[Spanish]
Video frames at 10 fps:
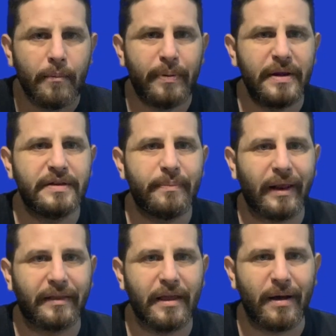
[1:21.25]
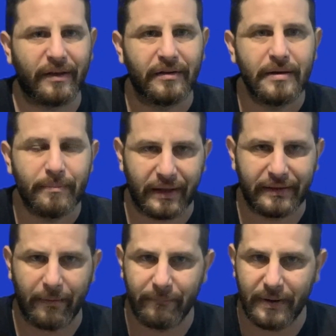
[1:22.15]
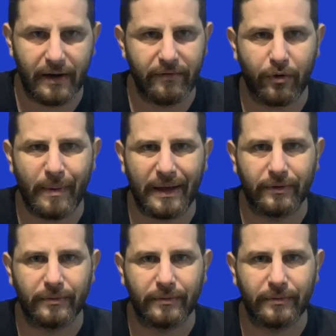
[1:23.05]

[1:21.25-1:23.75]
Principales temas para estar bien informado.